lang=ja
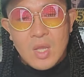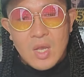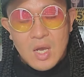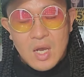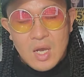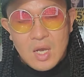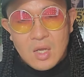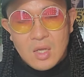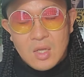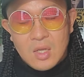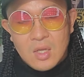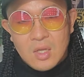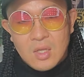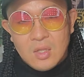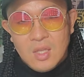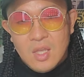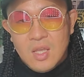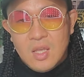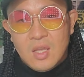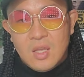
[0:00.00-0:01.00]
はい、あ、
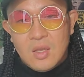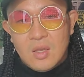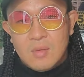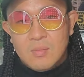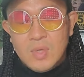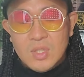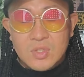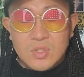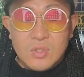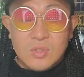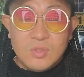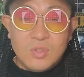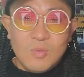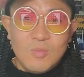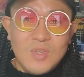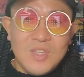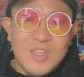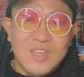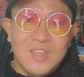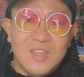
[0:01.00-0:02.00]
で、まあ、ずっと
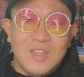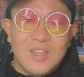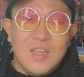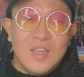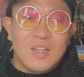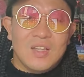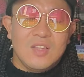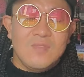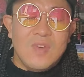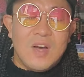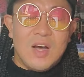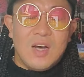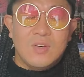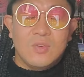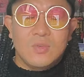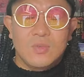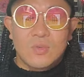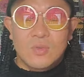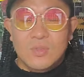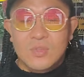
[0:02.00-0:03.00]
見てきて、例えば
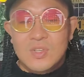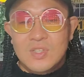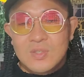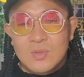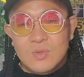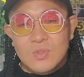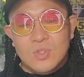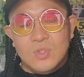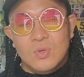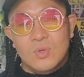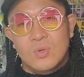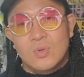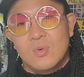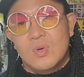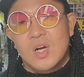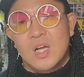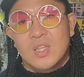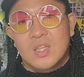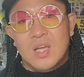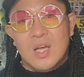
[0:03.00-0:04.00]
アルコール依存症
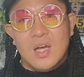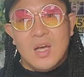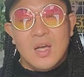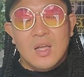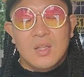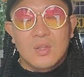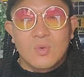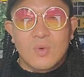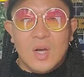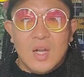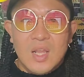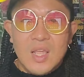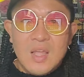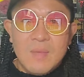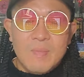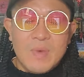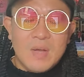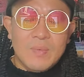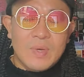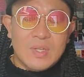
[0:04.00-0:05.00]
の方とか
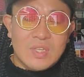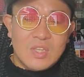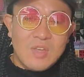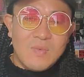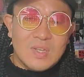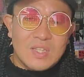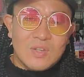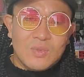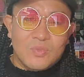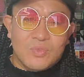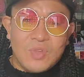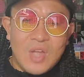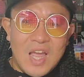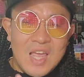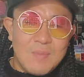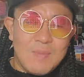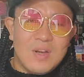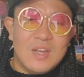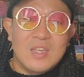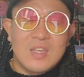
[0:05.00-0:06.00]
ね、まあ、まあ、例えば
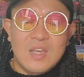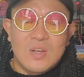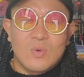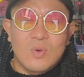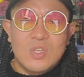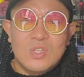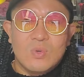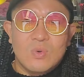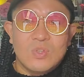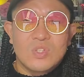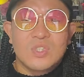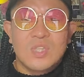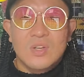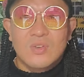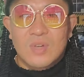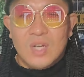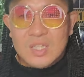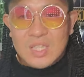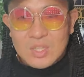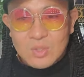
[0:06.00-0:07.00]
大麻に結構依存して
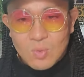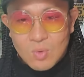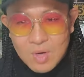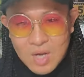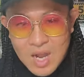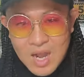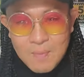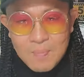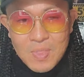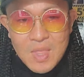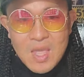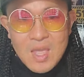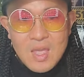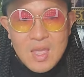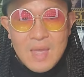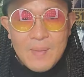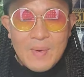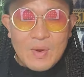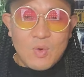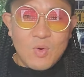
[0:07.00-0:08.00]
る方とか、
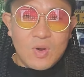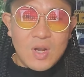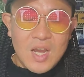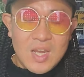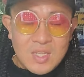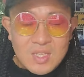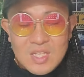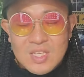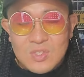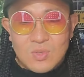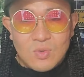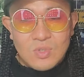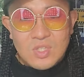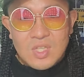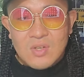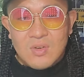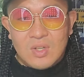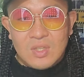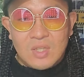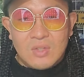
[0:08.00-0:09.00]
えー、まあ、コカインに依存し
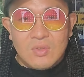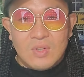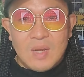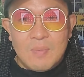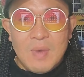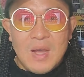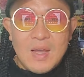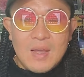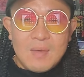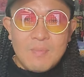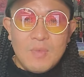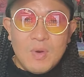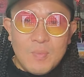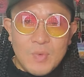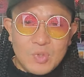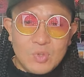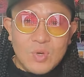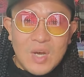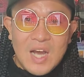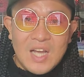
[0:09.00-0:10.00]
てる方とか、まあ、まあ、
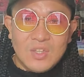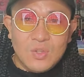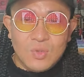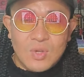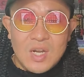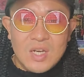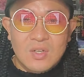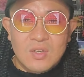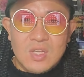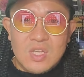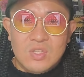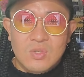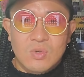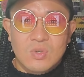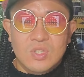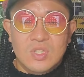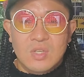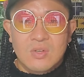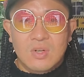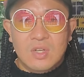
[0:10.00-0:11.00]
もっとハードドラッグに依
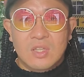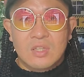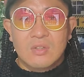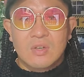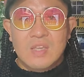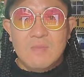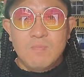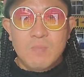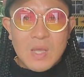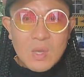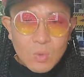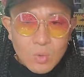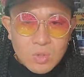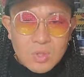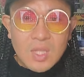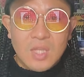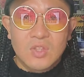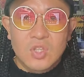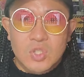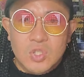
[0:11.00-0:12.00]
存してる方とか、いっぱいおっ
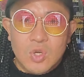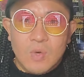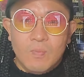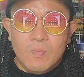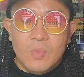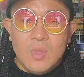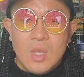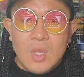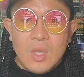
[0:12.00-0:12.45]
たんですよ。